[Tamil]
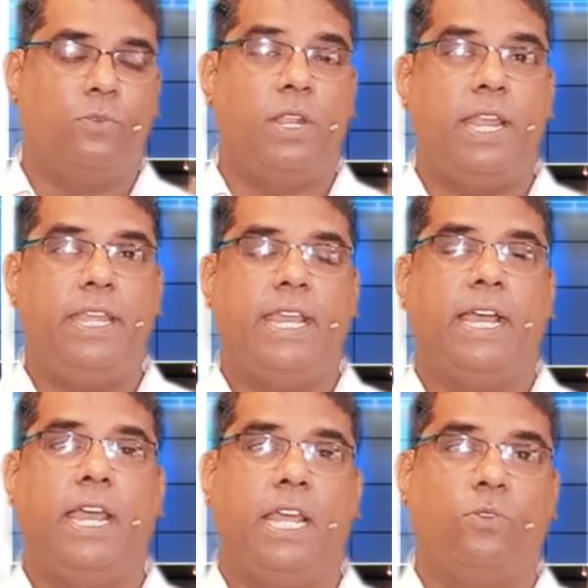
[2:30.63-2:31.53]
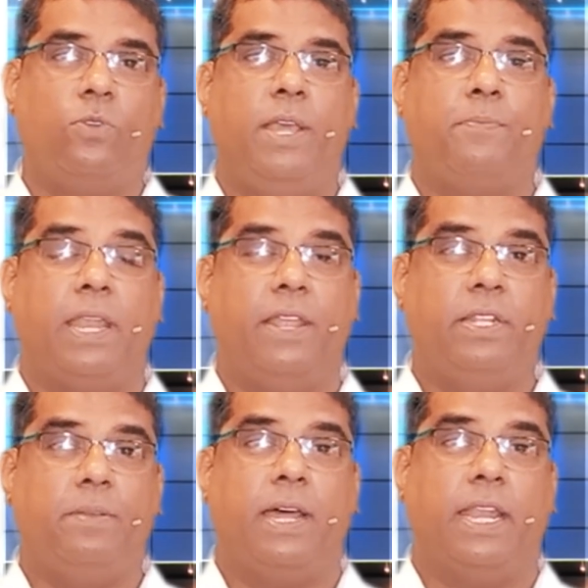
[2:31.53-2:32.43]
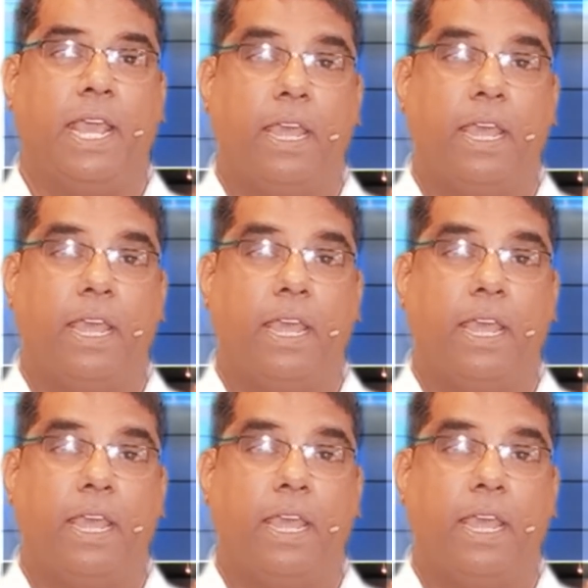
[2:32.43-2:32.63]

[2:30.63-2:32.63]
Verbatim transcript: உடனடியாக அதுக்குள்ளே பலவிதமான